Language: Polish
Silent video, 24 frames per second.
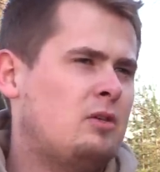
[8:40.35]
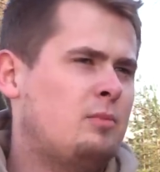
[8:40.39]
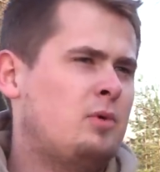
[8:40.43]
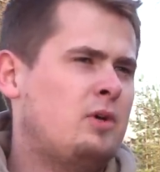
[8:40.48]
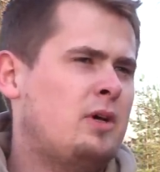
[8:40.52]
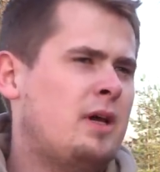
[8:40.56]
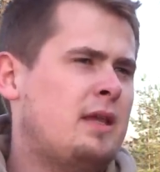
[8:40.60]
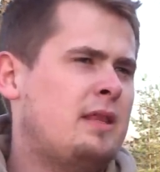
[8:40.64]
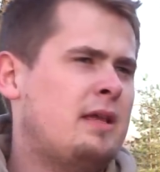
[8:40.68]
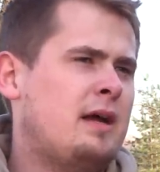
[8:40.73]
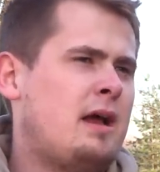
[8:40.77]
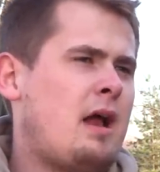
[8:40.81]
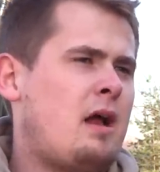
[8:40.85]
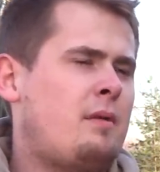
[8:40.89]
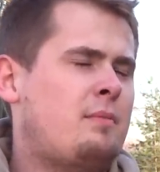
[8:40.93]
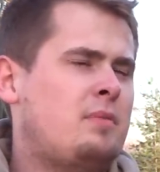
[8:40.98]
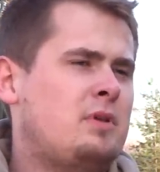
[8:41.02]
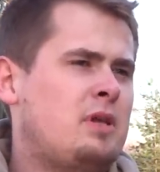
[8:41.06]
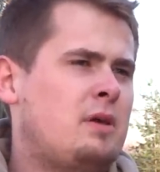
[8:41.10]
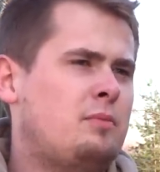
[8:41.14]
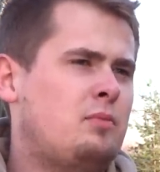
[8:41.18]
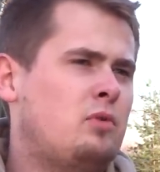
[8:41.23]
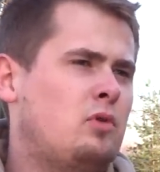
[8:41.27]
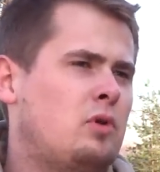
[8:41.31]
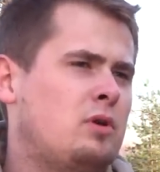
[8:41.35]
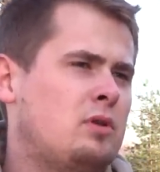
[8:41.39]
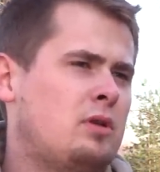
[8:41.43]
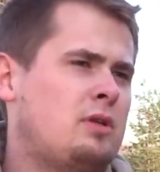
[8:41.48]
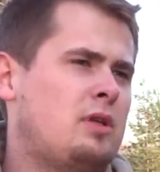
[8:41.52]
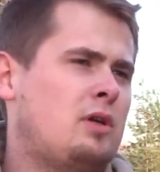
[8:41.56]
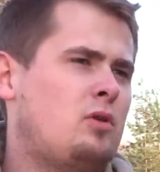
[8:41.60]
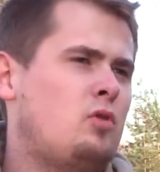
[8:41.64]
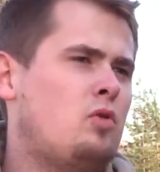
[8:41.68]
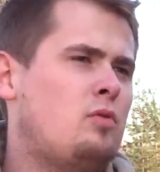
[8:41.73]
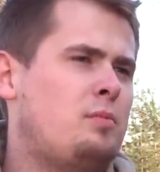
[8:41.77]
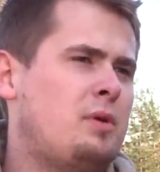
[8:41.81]
No bo jednak jakby nie było, no
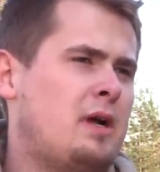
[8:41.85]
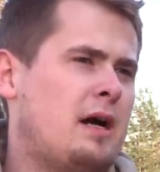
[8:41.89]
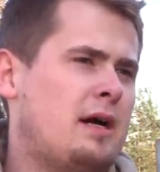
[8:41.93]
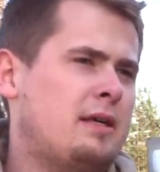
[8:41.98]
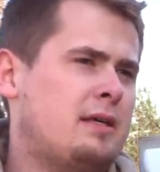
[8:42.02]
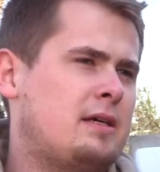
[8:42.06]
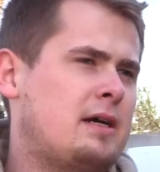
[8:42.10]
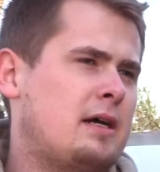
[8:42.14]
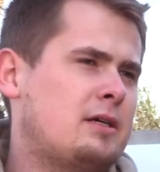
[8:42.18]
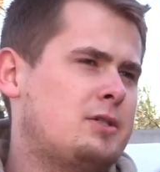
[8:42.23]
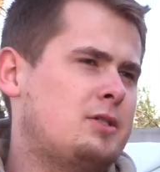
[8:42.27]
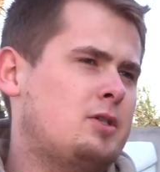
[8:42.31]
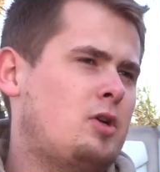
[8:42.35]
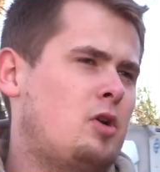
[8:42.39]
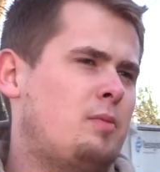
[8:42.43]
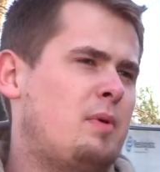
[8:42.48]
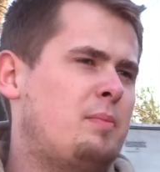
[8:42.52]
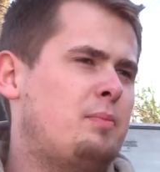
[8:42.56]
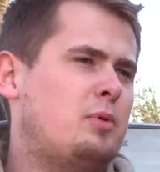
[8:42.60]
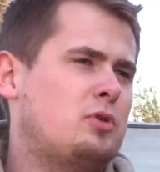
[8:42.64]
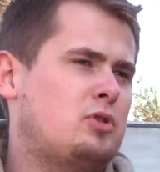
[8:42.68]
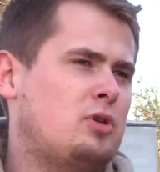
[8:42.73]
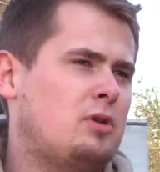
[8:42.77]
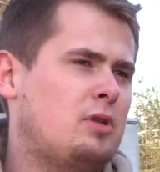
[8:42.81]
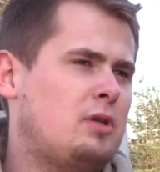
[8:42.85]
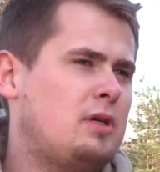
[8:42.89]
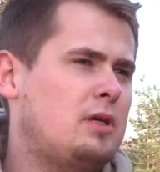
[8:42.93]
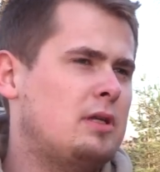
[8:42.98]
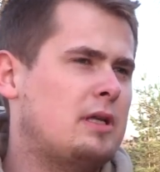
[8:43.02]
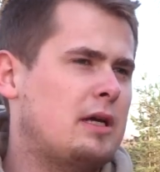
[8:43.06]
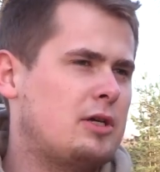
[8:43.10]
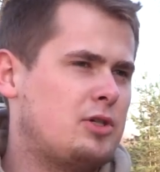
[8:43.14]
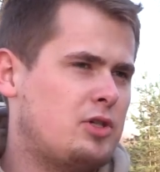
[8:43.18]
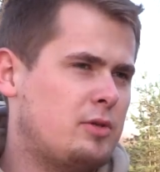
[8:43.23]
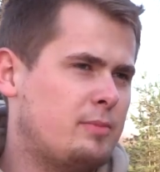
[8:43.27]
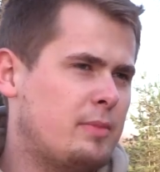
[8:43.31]
tych ubrań każdy robi porządki
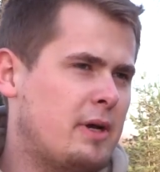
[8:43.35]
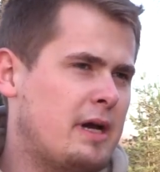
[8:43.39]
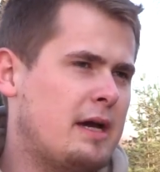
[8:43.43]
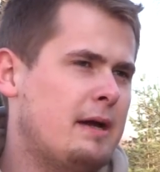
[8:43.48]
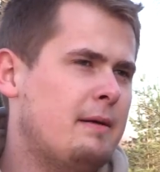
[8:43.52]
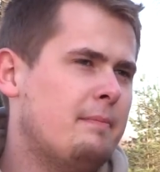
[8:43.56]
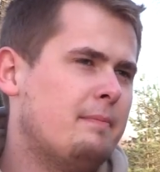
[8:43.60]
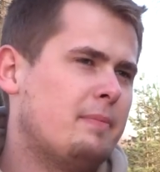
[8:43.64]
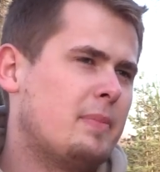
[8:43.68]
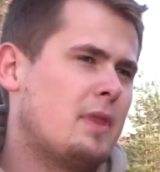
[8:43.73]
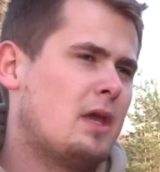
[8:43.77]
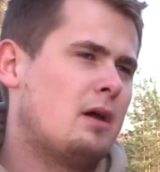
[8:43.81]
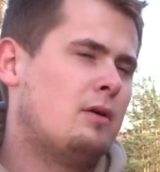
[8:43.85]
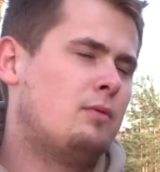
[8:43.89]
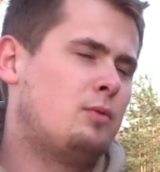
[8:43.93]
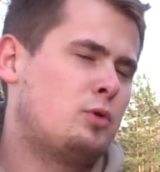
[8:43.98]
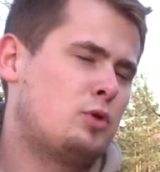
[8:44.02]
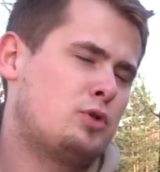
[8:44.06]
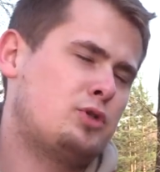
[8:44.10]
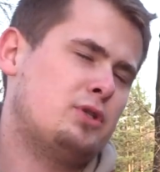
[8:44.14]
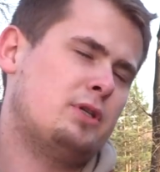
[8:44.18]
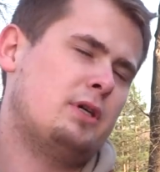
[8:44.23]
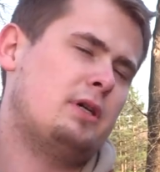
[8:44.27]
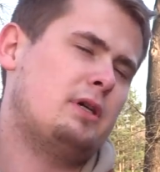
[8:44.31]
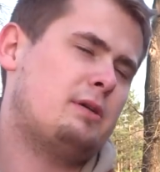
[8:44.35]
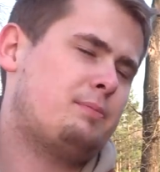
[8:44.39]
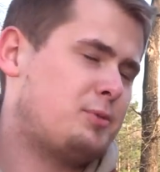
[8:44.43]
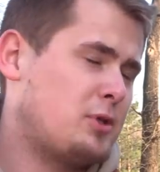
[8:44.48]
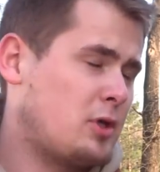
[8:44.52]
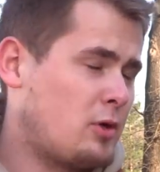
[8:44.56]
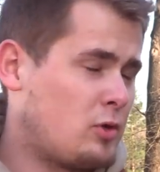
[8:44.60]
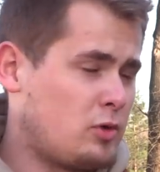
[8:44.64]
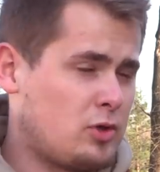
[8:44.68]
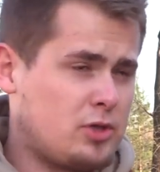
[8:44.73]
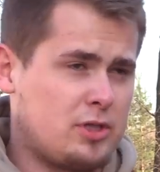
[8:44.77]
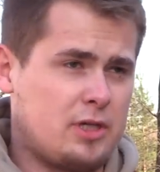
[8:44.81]
na zimę, w różnych,
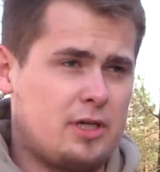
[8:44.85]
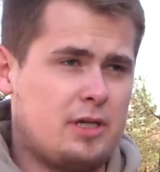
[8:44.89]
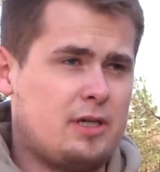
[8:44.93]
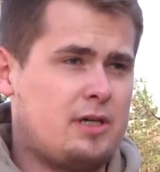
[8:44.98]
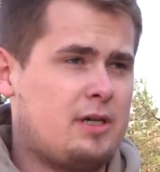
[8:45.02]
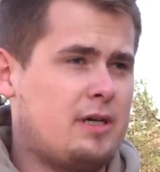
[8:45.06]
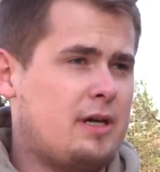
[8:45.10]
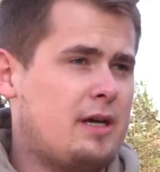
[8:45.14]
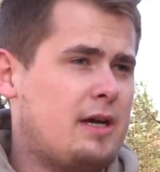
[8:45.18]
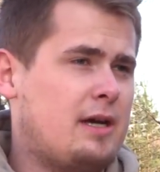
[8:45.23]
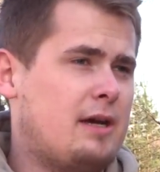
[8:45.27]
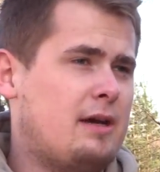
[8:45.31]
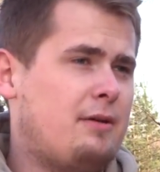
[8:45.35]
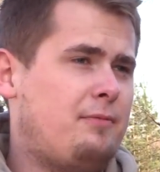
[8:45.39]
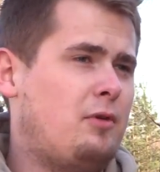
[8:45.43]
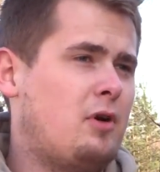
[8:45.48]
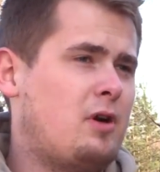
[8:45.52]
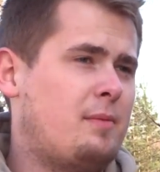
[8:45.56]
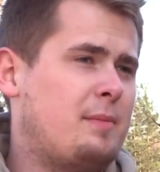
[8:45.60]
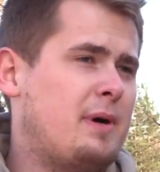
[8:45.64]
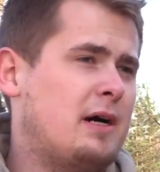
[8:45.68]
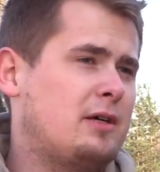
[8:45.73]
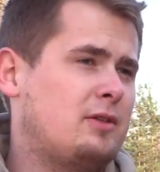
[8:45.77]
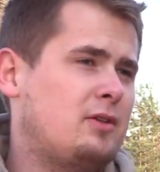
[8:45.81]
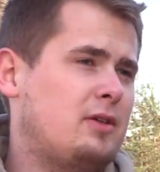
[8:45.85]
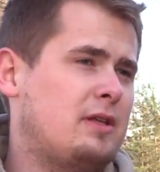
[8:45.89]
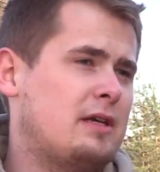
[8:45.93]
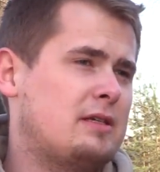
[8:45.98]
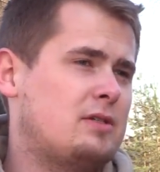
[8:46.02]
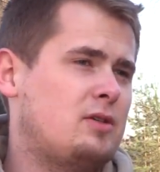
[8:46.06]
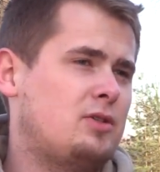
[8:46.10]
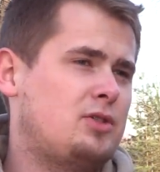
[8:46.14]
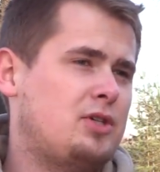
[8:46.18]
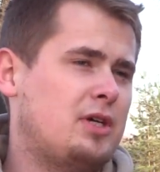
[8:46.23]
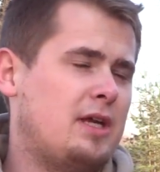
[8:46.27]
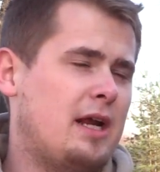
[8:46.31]
przeróżnych e, formach do
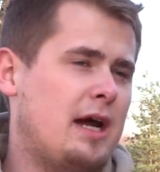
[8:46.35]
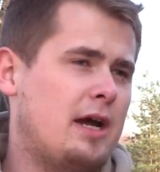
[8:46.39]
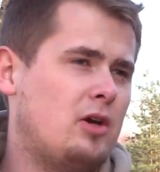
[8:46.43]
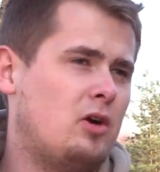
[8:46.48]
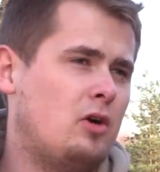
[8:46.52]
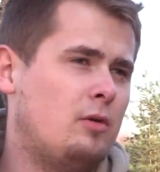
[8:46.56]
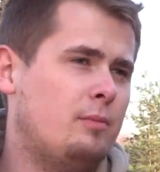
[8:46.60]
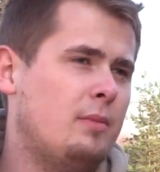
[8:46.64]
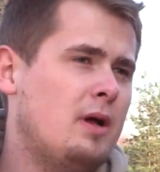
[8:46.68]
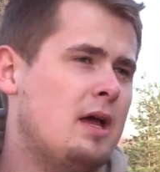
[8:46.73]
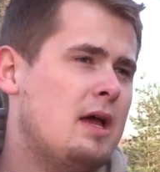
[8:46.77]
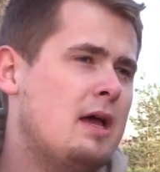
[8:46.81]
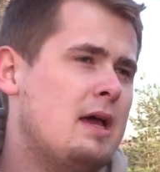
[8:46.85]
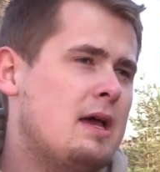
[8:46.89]
nas docierają,